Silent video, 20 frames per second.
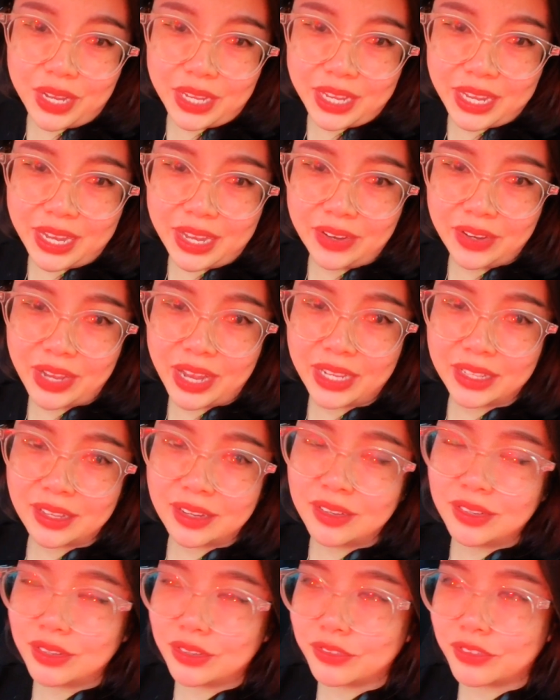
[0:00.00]
này kia nó các
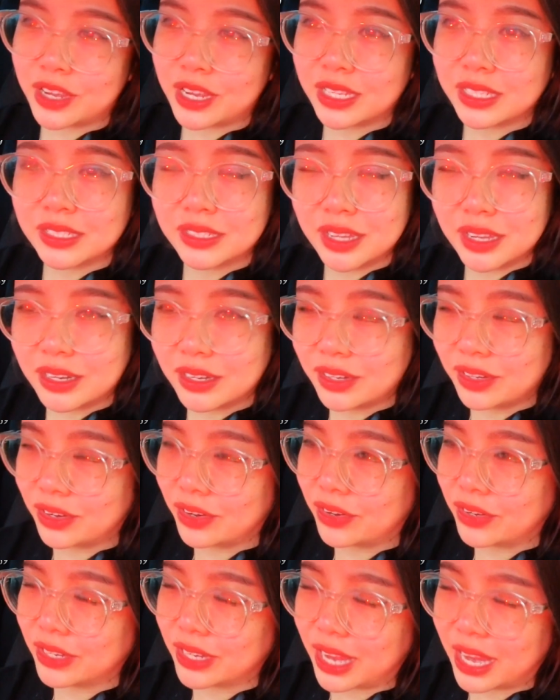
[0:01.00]
thứ, nó phát sinh
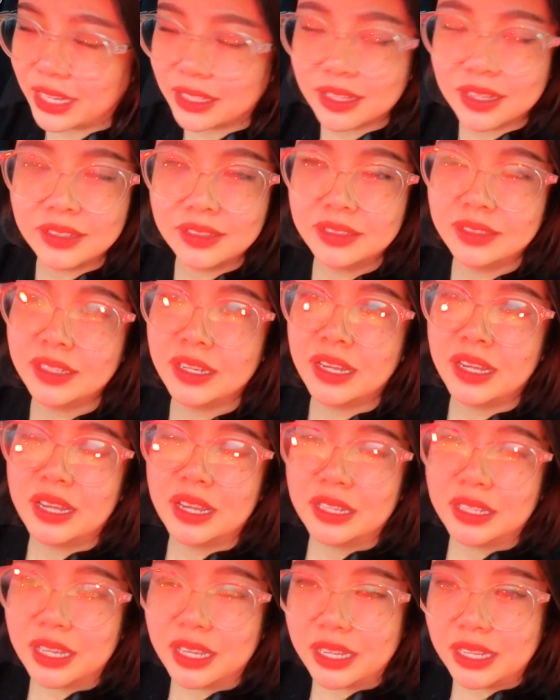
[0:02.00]
rồi các thứ,
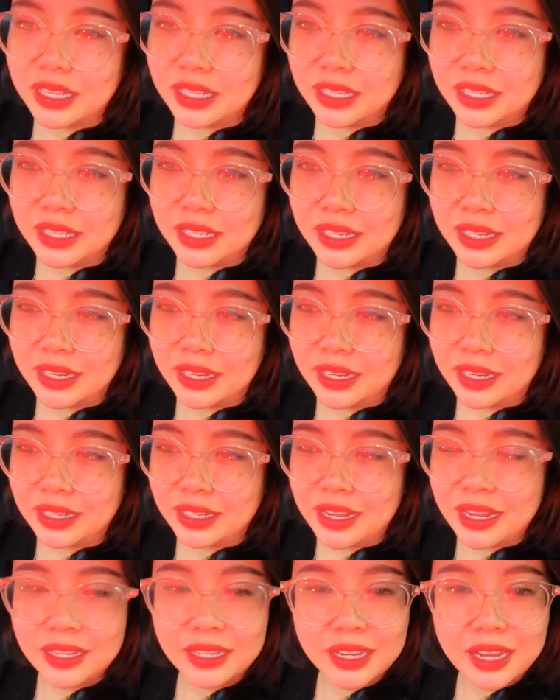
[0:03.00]
thì
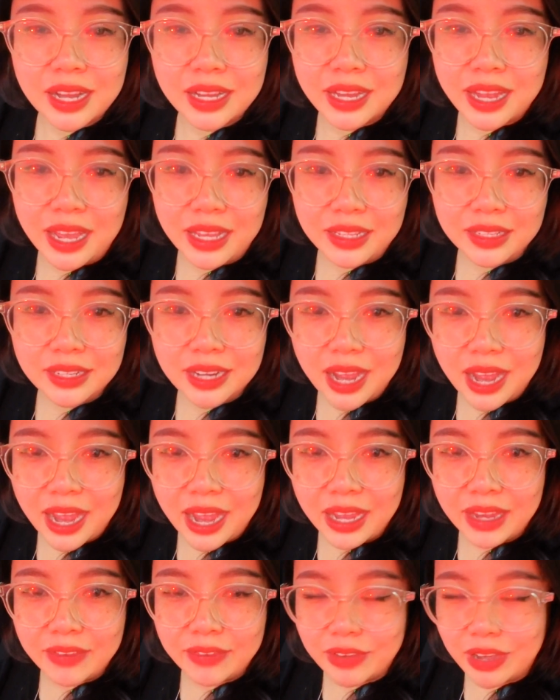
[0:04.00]
đến căn nhà thứ
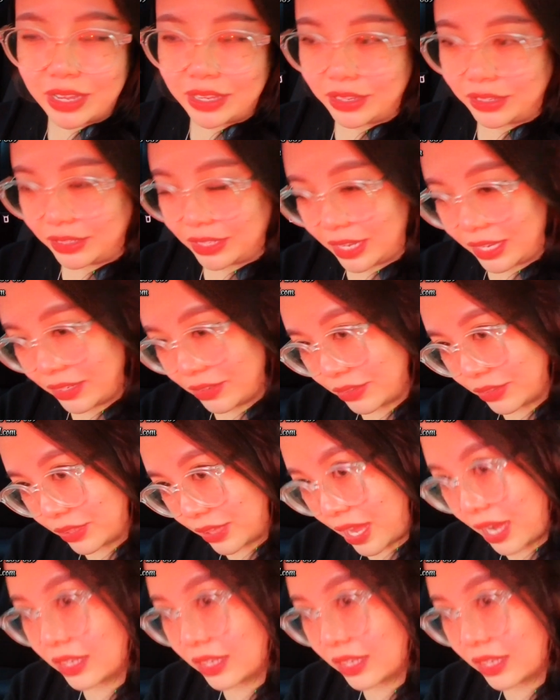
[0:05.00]
hai và những cái người